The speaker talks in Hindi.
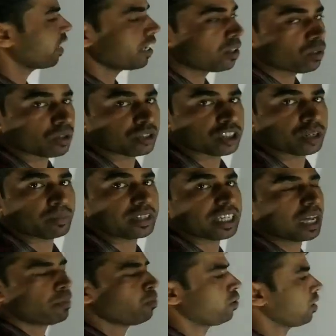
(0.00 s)
यही क्वेश्चन में
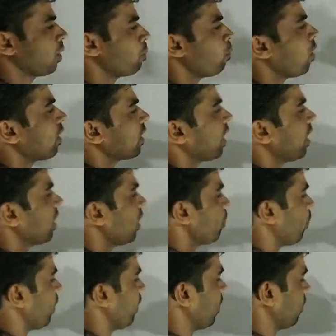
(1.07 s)
क्या बोलता पॉट आने की
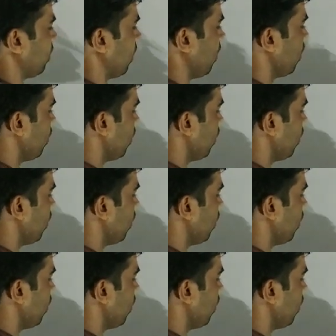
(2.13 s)
परयकता